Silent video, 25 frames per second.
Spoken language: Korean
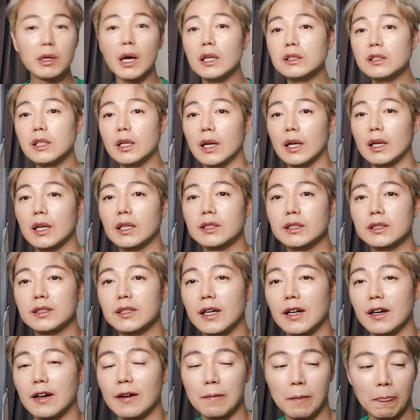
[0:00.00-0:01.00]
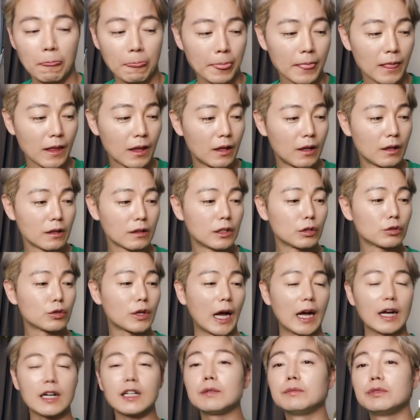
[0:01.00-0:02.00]
하진 않았으나 그래도
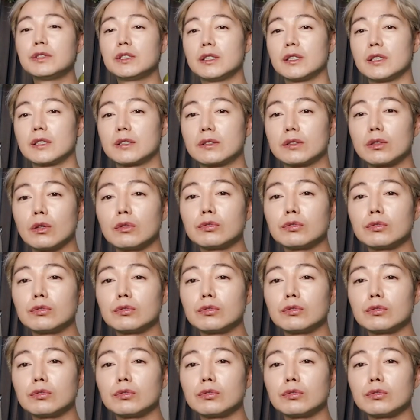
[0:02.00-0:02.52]
가끔씩